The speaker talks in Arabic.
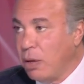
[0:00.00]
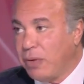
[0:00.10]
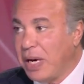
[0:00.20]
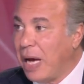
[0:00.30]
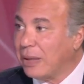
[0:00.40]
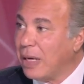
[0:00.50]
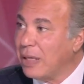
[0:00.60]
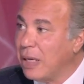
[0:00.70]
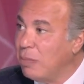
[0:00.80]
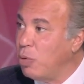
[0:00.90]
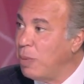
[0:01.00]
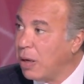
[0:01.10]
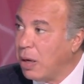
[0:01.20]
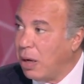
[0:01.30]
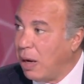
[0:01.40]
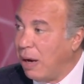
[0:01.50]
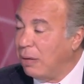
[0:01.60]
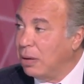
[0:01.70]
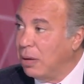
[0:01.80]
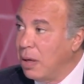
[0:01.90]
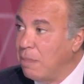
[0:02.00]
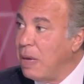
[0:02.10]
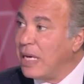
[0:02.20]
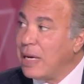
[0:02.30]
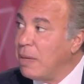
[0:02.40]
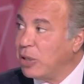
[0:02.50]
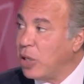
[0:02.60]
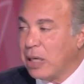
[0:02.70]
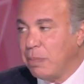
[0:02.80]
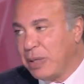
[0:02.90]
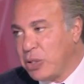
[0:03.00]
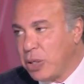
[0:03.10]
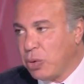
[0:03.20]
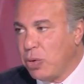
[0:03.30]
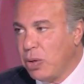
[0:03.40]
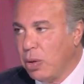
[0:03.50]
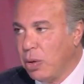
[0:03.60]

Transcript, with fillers: فانا اعتقد المباراه مليانه مشاكل باتشيكو